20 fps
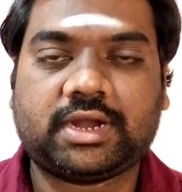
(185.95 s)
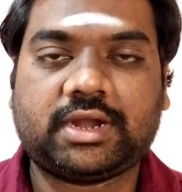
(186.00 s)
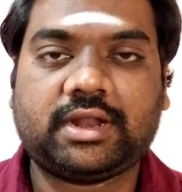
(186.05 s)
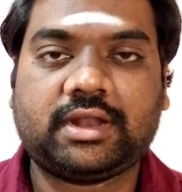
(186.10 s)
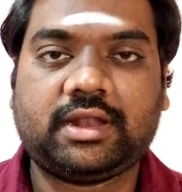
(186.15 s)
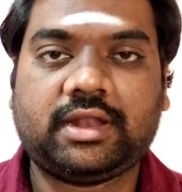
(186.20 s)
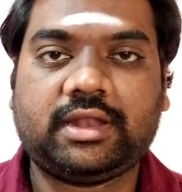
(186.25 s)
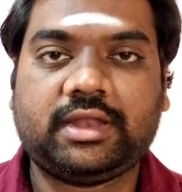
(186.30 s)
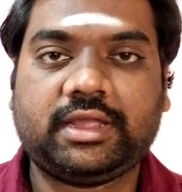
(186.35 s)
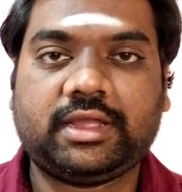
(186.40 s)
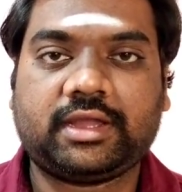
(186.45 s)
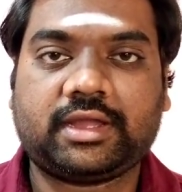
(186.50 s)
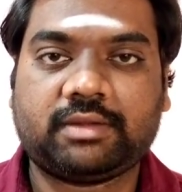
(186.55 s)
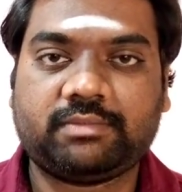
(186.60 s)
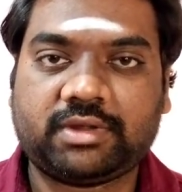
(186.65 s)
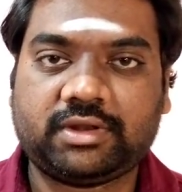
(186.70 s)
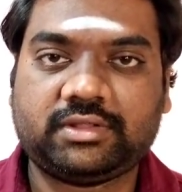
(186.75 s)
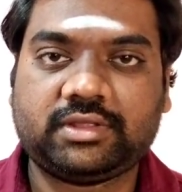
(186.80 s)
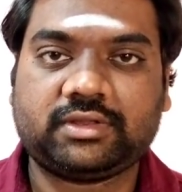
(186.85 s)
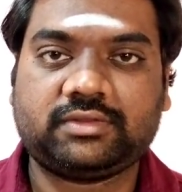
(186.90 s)
சேனலில் நீங்கள்
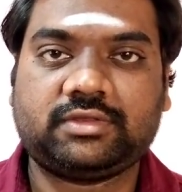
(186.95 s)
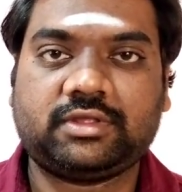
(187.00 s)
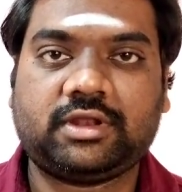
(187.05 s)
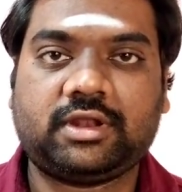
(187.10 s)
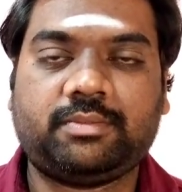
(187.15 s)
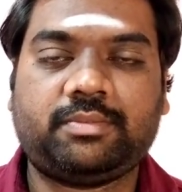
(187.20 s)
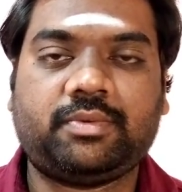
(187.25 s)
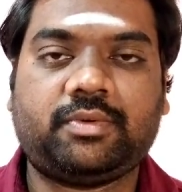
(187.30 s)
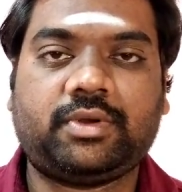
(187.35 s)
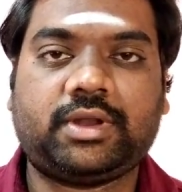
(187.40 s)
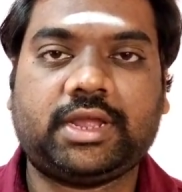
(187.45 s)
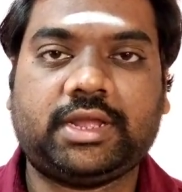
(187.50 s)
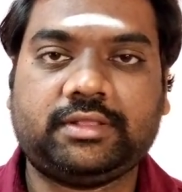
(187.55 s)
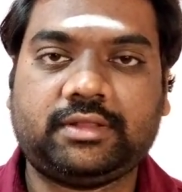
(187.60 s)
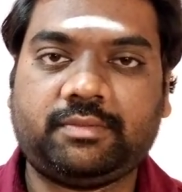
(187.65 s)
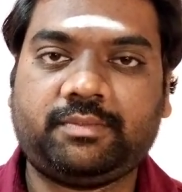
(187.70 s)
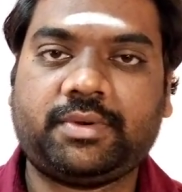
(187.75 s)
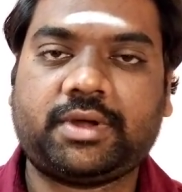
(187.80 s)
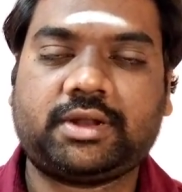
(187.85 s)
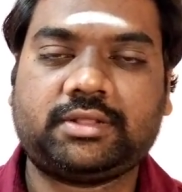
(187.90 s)
கமெண்ட் செக்ஷனில் போட்ட
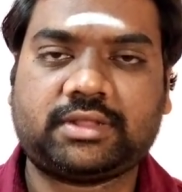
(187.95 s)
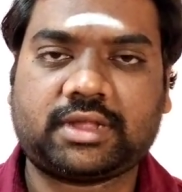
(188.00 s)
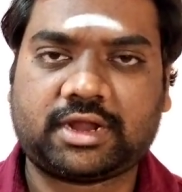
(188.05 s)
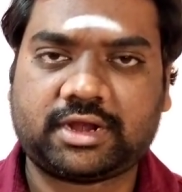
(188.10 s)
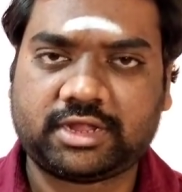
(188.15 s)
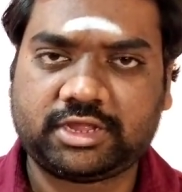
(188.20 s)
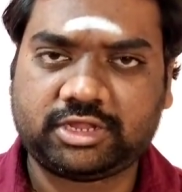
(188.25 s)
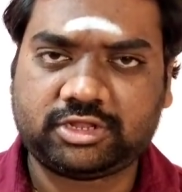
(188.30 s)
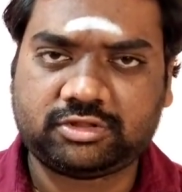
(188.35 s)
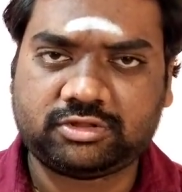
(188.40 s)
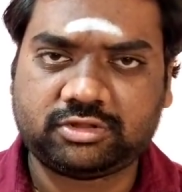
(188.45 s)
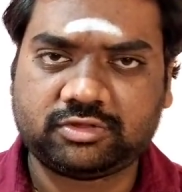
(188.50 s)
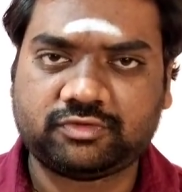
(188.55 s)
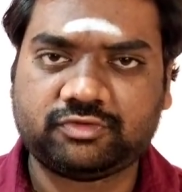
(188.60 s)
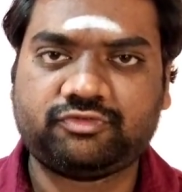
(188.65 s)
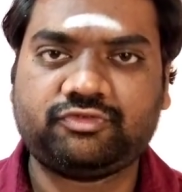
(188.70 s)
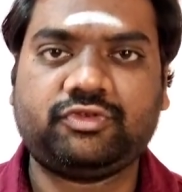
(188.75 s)
எதிர்பார்த்த அனைத்து